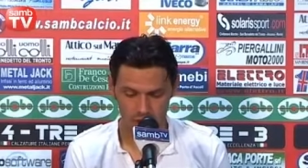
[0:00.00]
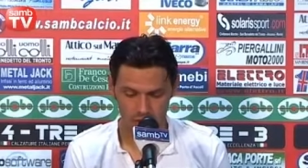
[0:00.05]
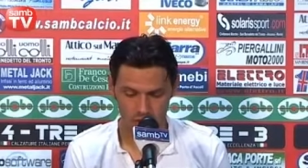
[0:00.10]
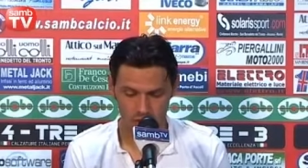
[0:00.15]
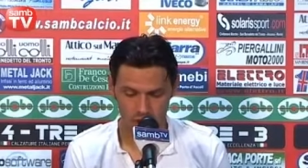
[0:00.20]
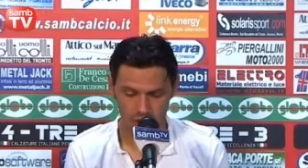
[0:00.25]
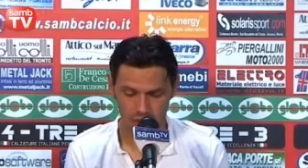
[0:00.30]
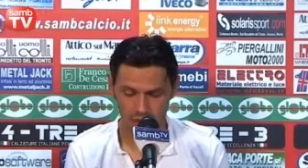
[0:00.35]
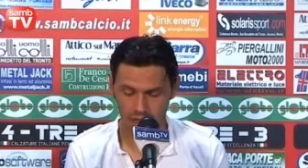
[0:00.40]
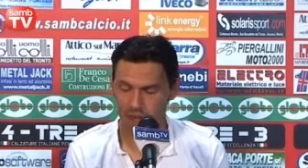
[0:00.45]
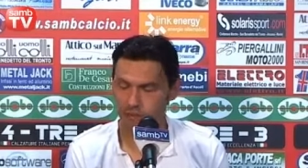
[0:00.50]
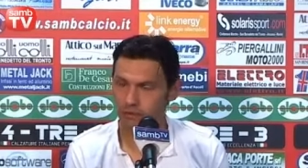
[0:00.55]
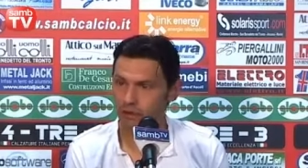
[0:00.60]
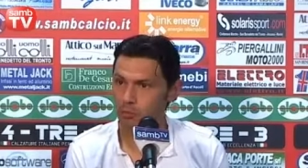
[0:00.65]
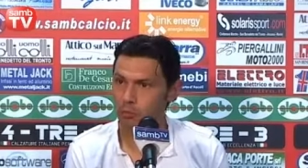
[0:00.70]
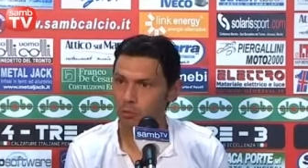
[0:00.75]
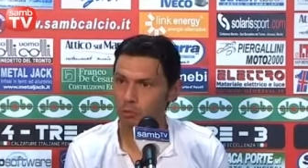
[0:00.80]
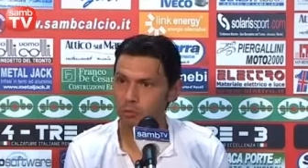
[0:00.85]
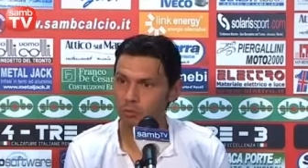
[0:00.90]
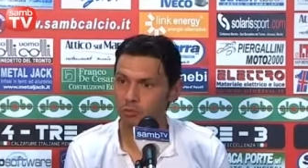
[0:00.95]
cercare di
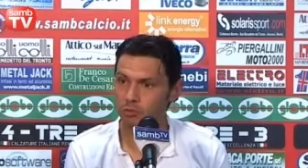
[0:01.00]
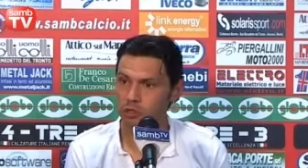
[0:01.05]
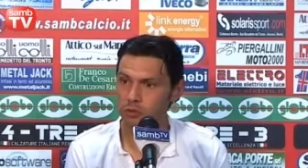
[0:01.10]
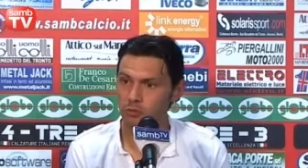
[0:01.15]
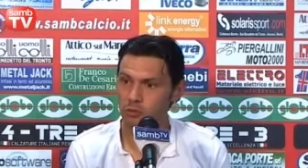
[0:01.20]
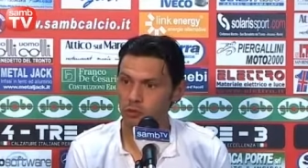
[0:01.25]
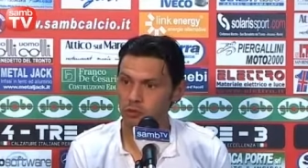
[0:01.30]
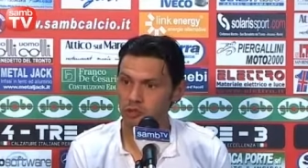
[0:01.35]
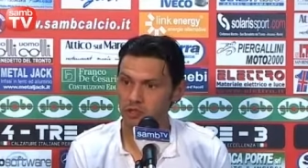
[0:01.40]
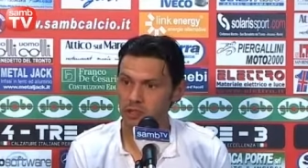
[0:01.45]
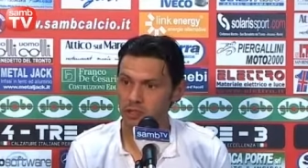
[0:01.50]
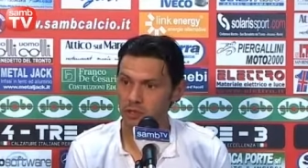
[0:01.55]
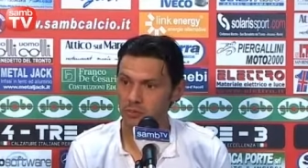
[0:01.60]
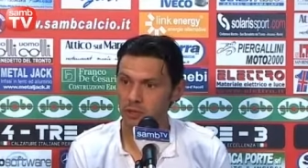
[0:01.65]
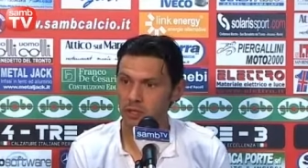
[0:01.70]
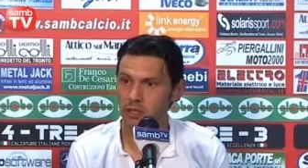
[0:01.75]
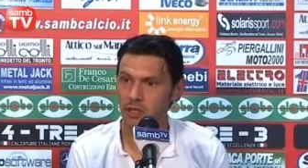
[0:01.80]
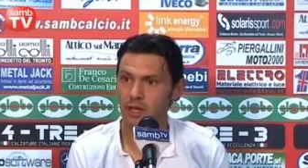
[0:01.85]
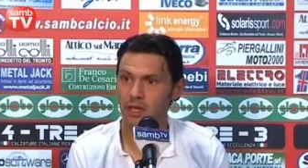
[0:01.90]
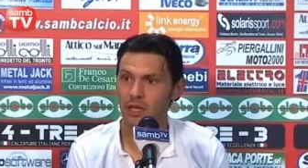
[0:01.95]
fare più punti
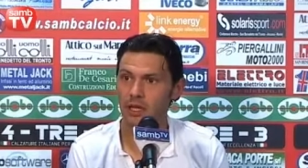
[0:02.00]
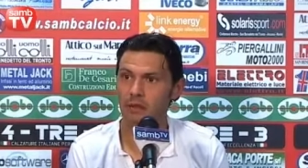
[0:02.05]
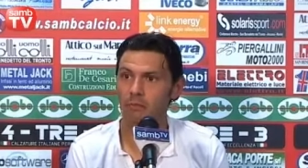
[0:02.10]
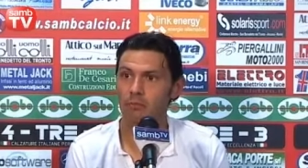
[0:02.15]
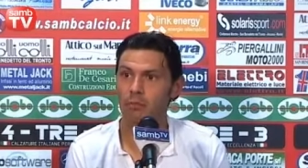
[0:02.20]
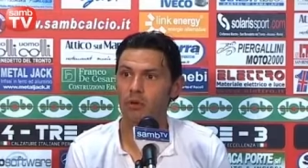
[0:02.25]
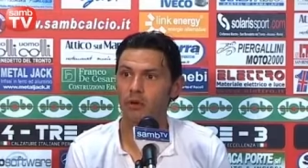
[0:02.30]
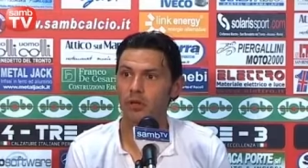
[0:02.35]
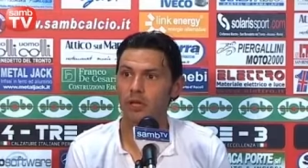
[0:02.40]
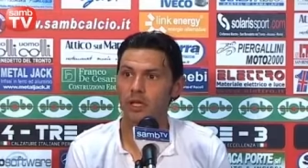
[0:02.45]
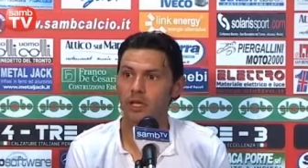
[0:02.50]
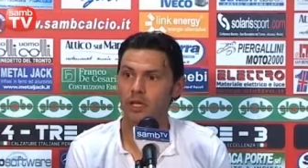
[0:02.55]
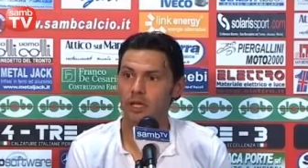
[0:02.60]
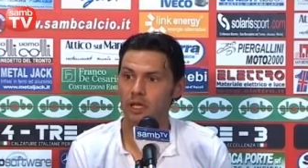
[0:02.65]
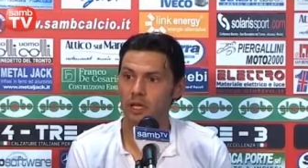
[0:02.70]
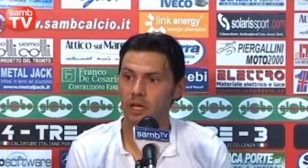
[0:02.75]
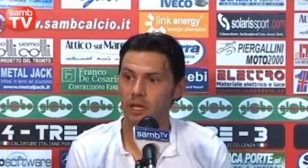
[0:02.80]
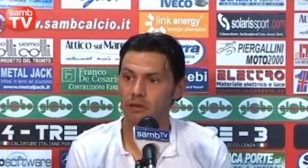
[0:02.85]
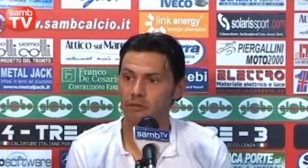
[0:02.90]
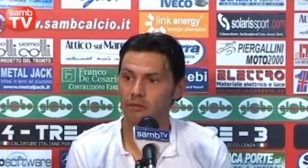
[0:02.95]
possibili e
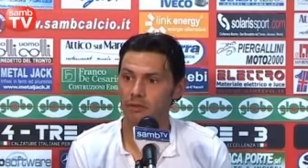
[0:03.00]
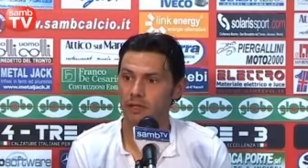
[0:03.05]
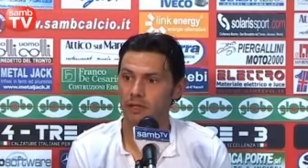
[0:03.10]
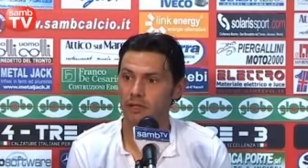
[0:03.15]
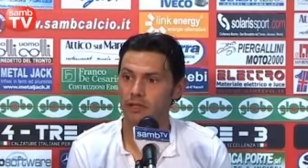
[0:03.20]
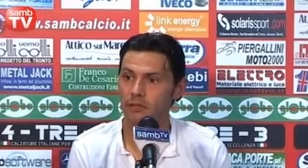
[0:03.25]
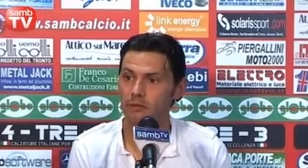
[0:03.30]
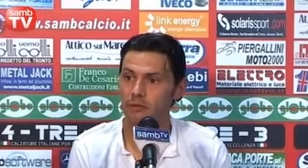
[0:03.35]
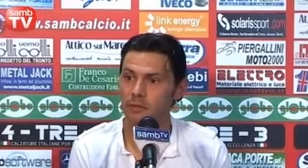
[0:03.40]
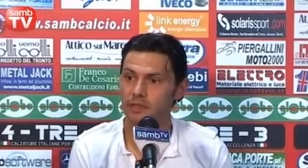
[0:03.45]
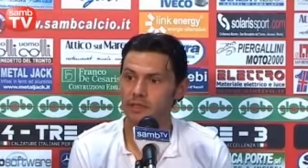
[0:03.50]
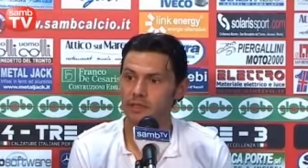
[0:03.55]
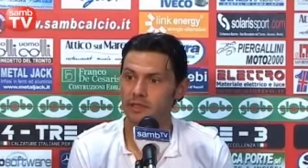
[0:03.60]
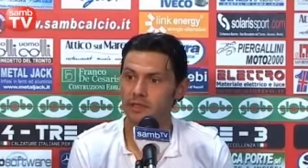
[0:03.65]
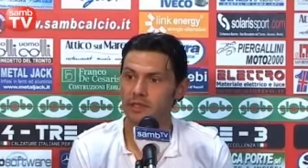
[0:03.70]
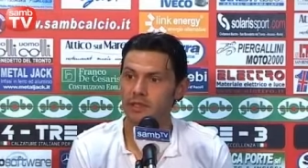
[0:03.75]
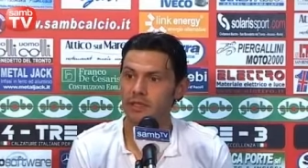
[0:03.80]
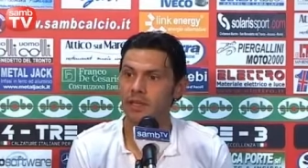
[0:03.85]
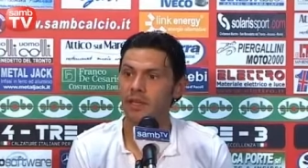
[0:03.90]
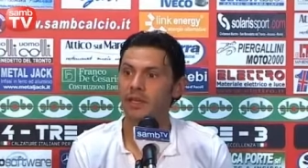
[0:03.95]
poi alla fine di
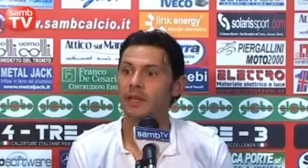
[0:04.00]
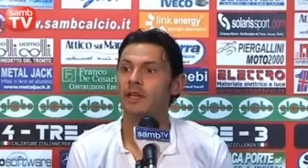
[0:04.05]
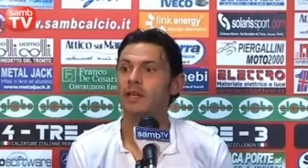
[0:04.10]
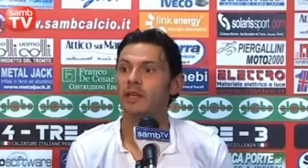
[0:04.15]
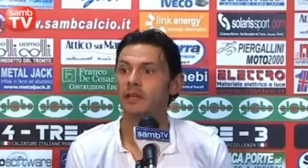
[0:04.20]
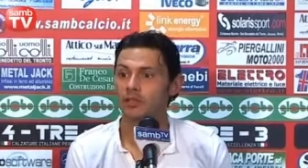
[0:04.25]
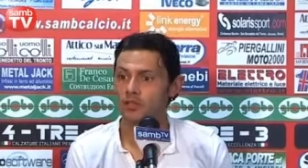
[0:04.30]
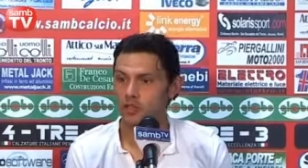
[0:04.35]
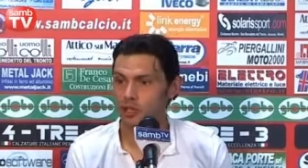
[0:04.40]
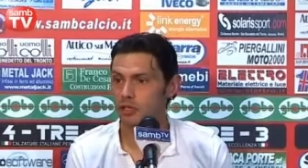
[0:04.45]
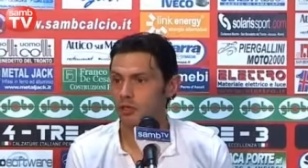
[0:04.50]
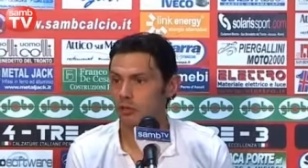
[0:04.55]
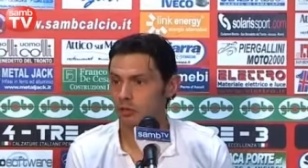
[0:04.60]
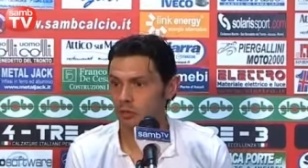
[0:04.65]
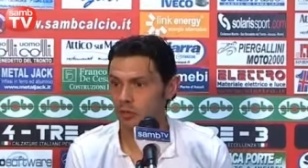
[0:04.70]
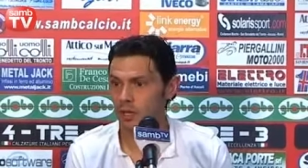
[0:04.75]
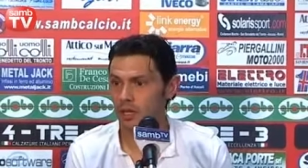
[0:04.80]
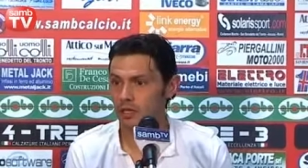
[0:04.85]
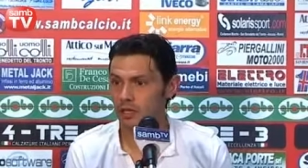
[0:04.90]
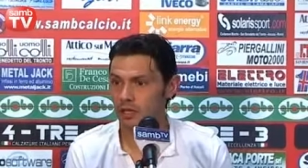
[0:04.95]
questi
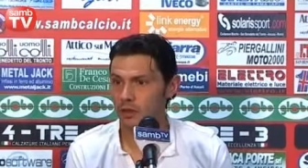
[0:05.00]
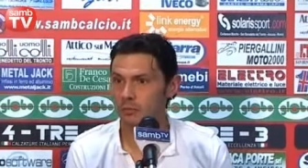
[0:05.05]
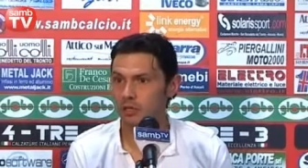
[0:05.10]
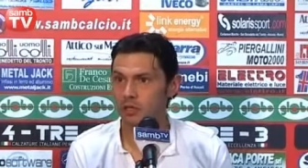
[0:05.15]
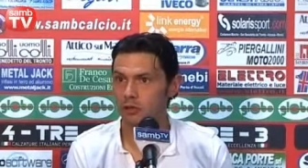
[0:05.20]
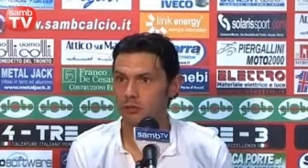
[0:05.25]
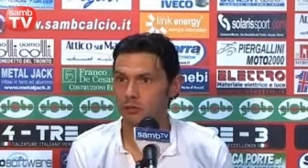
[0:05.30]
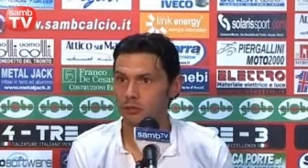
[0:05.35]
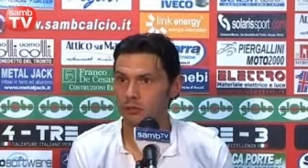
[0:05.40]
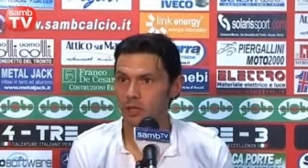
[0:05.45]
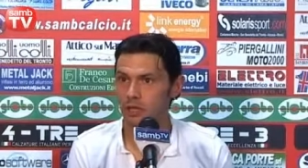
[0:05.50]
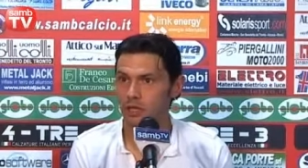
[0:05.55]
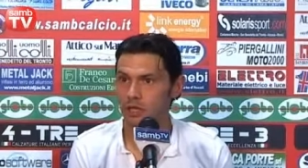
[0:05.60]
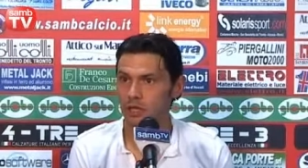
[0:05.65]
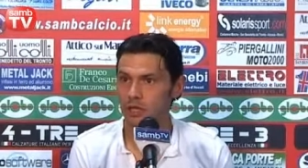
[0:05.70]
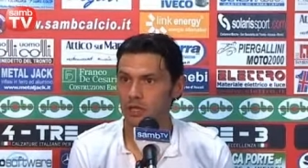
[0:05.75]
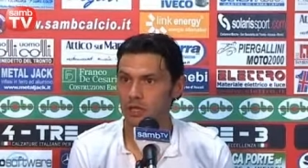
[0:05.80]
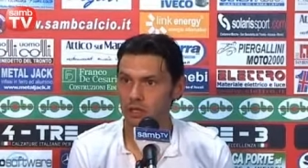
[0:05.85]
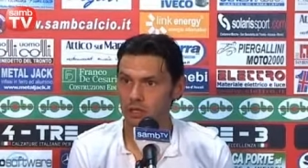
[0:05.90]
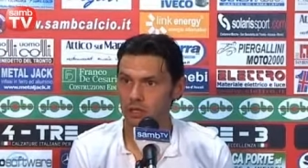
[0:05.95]
180
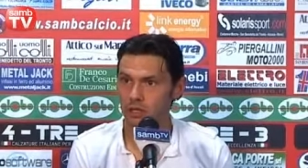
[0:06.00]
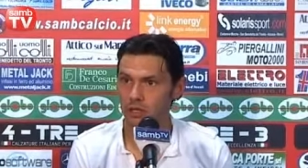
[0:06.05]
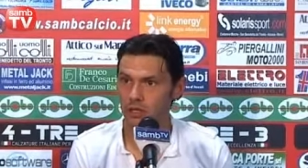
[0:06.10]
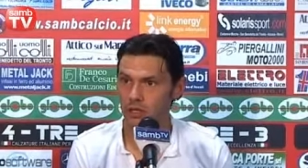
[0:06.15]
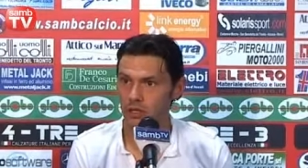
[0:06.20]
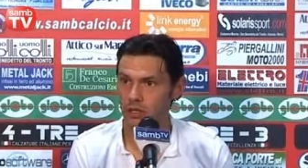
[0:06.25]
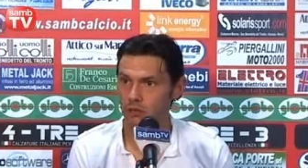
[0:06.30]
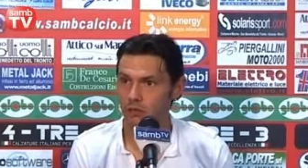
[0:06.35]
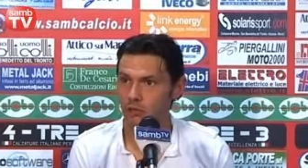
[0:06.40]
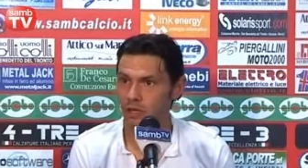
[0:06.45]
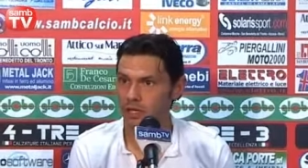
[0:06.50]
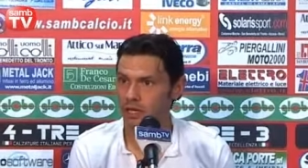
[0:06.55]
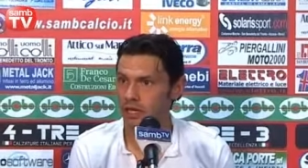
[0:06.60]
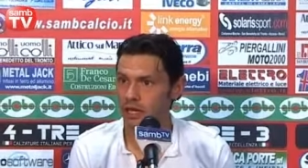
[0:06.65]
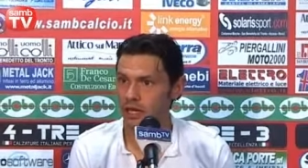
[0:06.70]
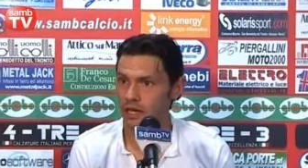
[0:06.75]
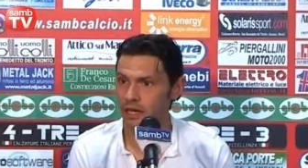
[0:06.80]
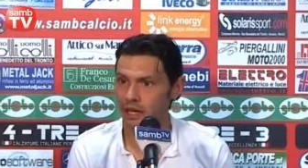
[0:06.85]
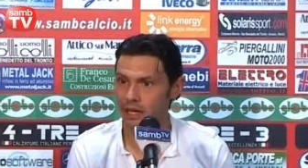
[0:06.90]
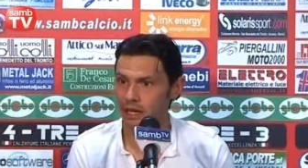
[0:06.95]
minuti
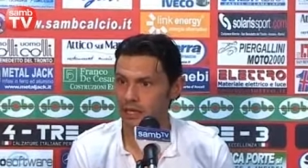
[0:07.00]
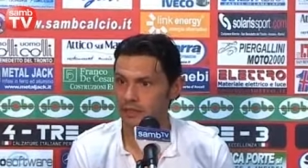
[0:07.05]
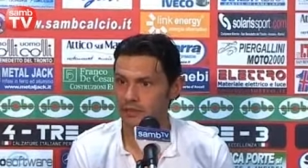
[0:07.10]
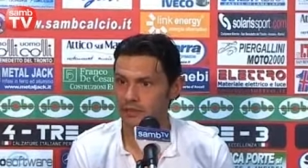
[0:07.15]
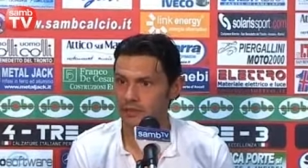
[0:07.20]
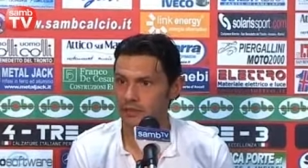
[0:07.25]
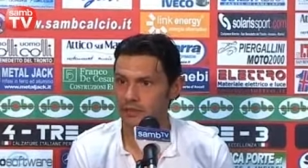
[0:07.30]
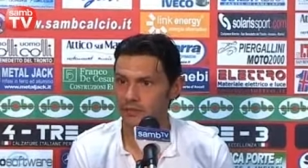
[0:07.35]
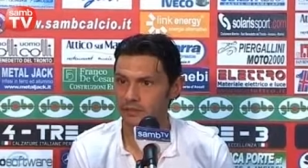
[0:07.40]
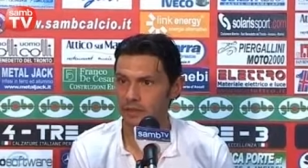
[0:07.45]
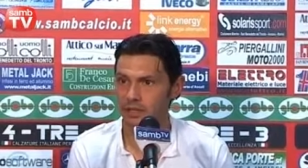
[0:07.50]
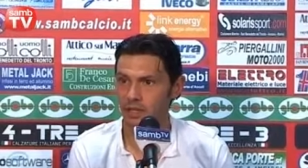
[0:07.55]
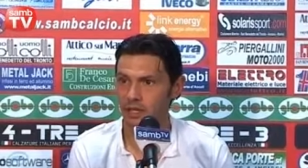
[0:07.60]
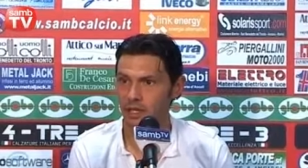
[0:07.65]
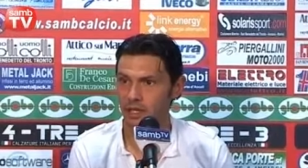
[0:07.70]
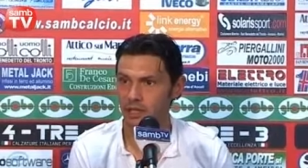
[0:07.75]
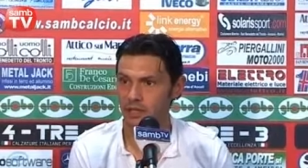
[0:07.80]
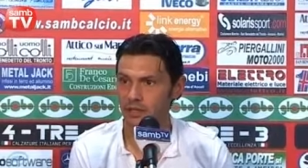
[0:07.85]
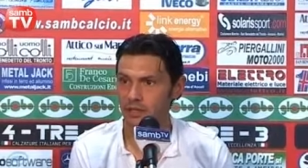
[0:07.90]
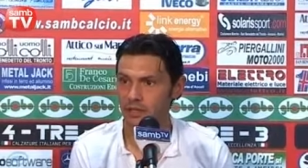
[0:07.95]
guardare la classifica.